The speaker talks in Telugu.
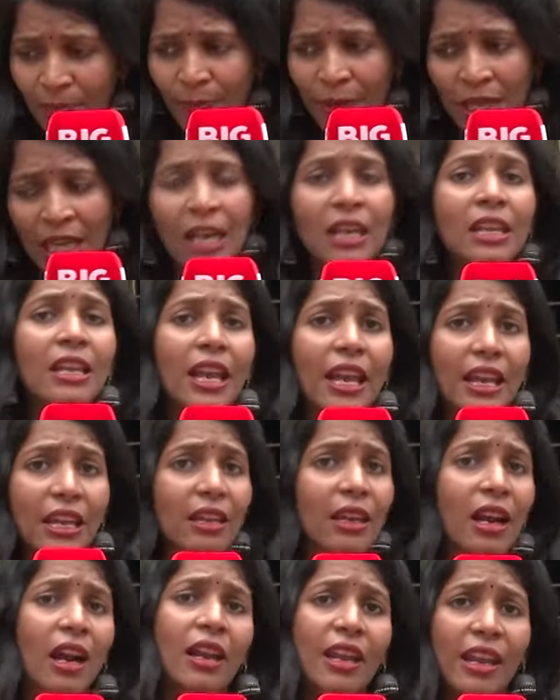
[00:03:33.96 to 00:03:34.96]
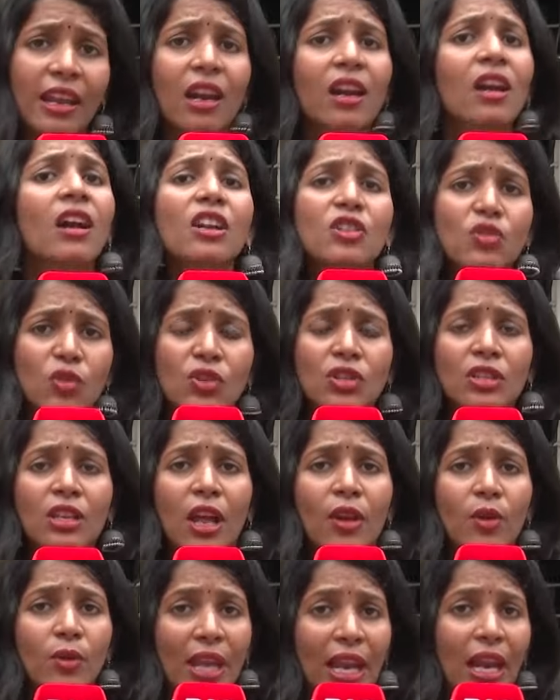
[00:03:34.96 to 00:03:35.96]
పిల్లల్ని ఏ ఏ రకంగా
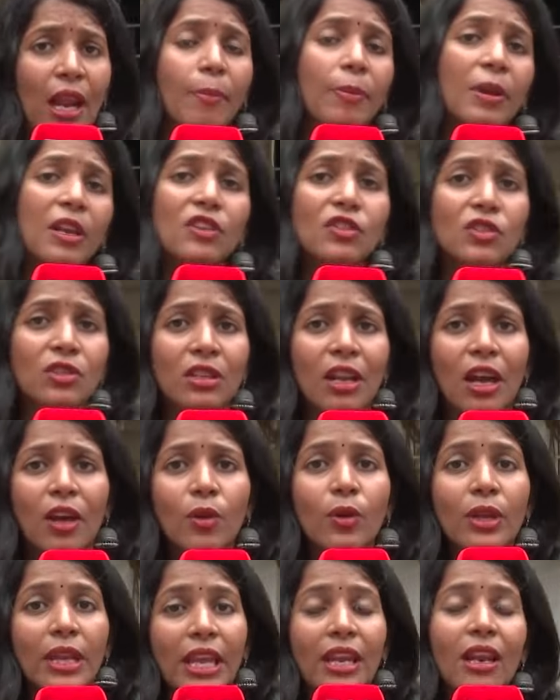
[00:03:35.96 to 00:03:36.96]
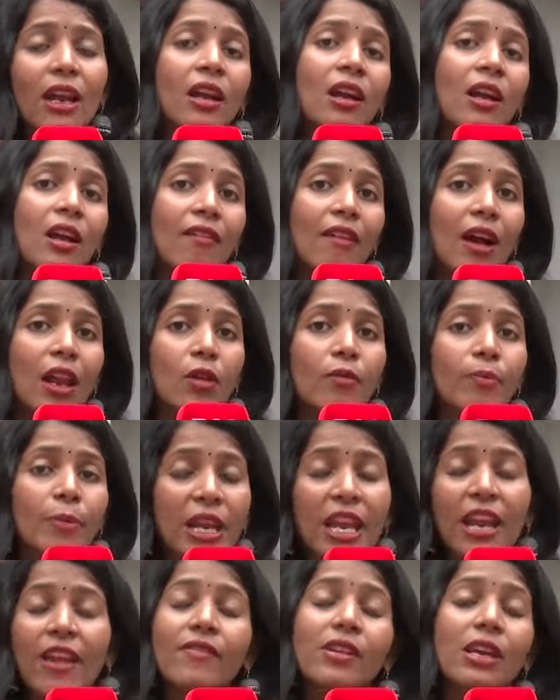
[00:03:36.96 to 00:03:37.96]
చూస్తున్నారు ఎలా పిలుస్తున్నారు ఏ రకంగా వాళ్ళు
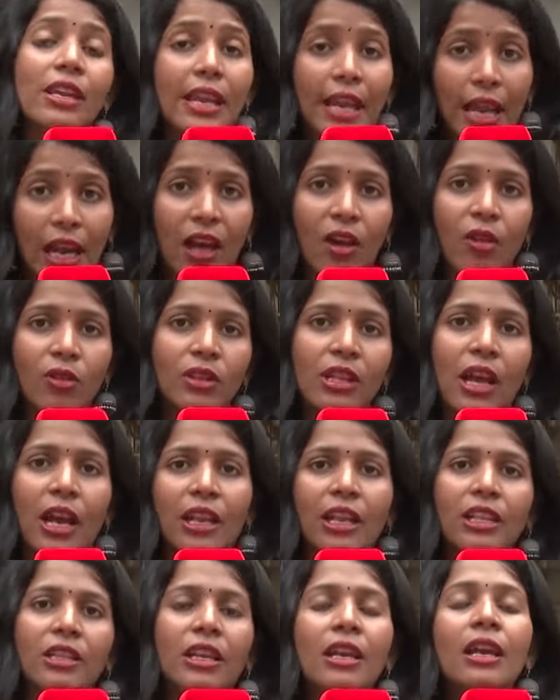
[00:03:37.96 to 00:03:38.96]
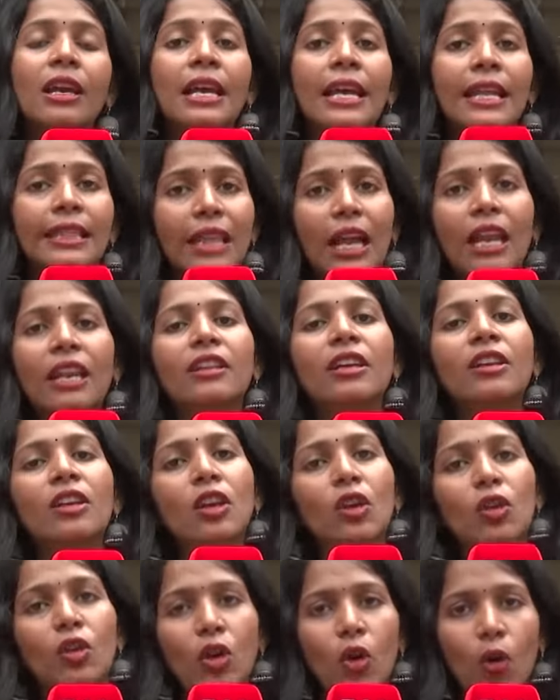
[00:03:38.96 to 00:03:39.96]
బిహేవియర్ ఎలా ఉంది అనేది
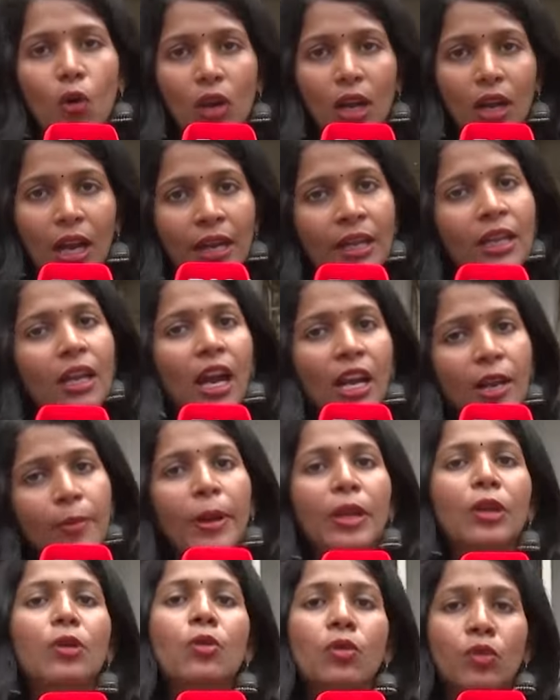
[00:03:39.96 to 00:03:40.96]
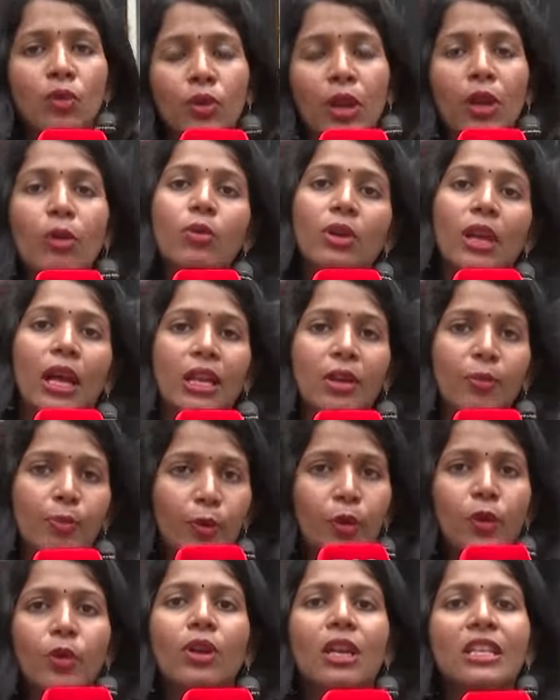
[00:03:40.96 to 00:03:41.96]
తల్లిదండ్రులు కూడా ఒక కంట కనిపెట్టుకుంటూనే ఉండాలి
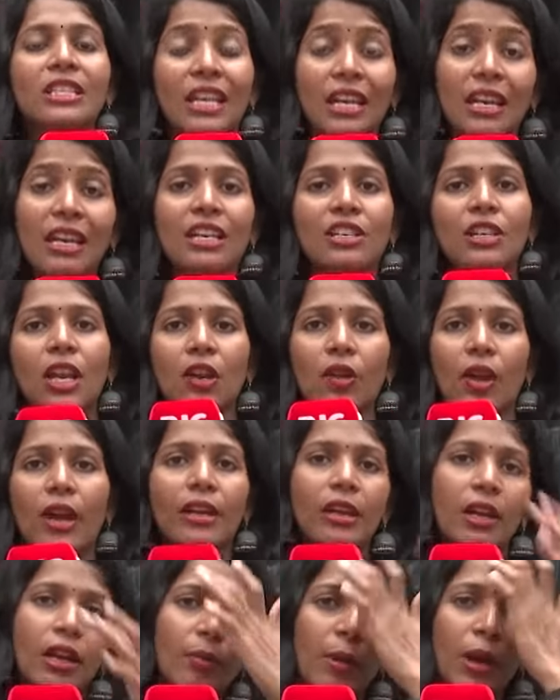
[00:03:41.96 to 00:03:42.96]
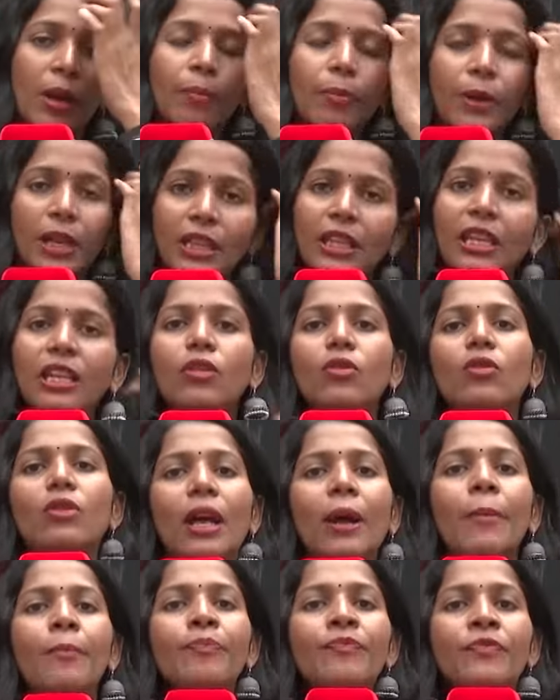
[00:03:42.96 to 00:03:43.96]
ఇప్పుడున్న జనరేషన్లో ఏంటంటే మనం ప్రతిదీ కూడా